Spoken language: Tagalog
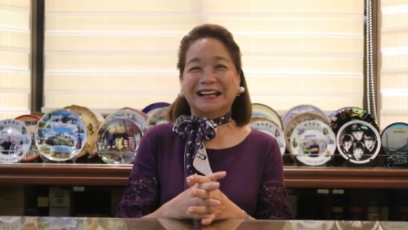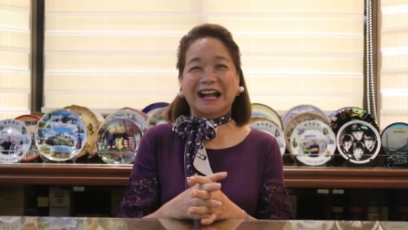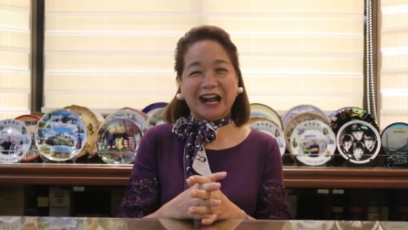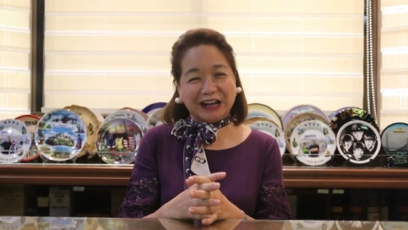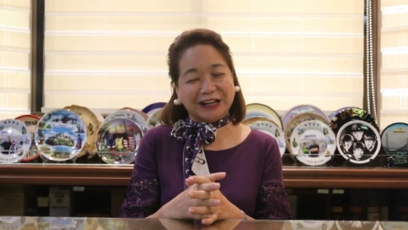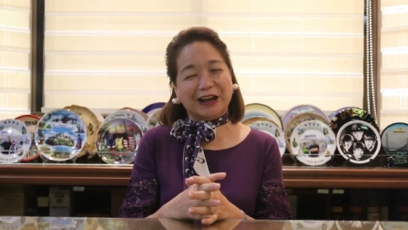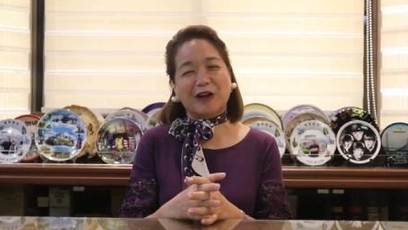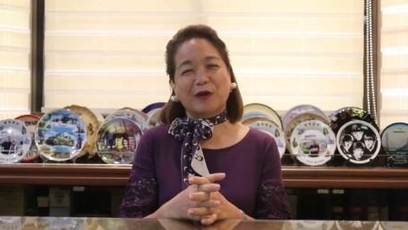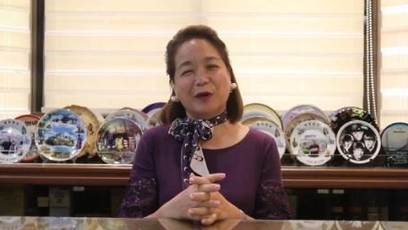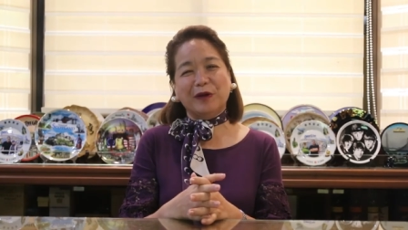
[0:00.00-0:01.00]

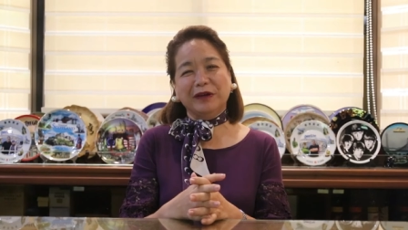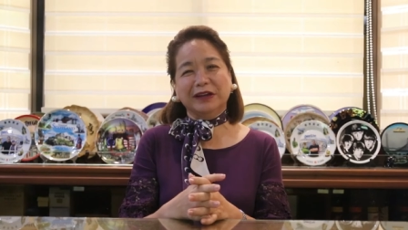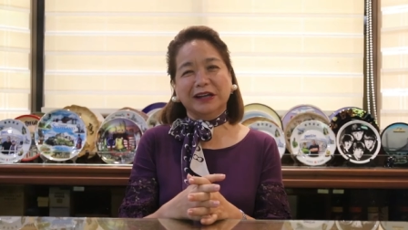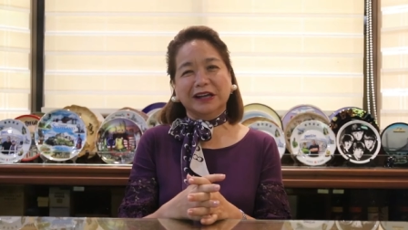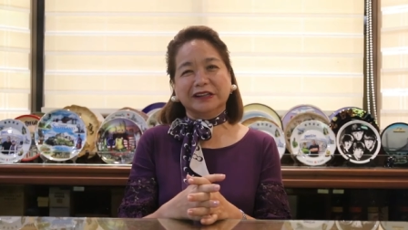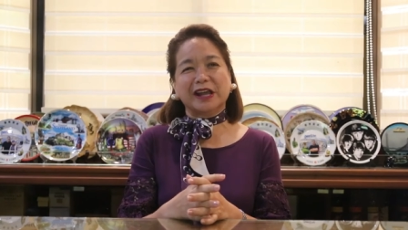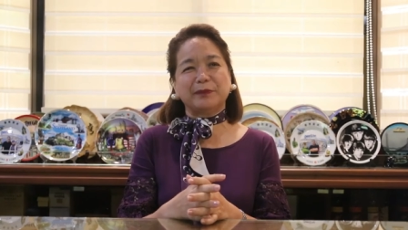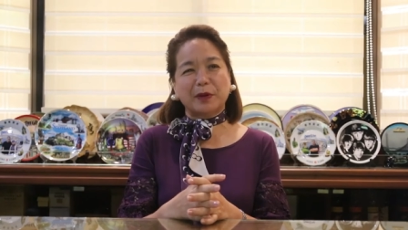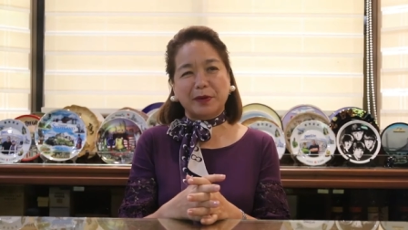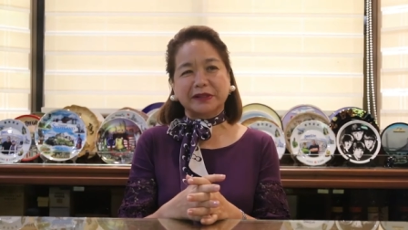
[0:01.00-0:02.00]
nagagalak ako na
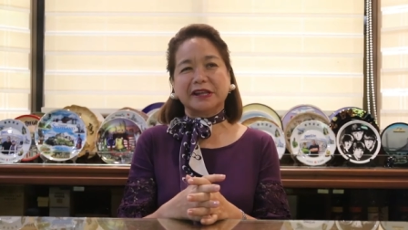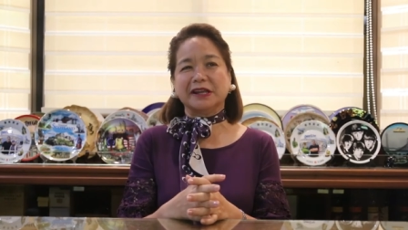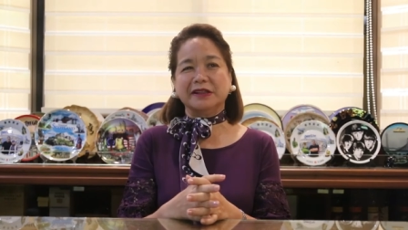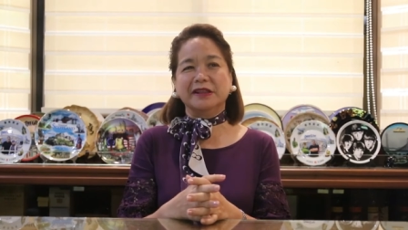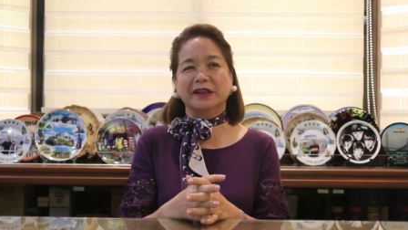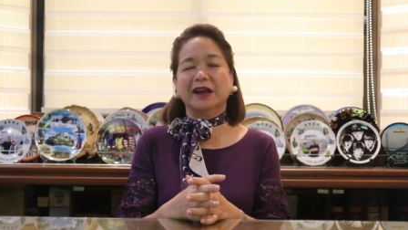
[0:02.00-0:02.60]
ipabatid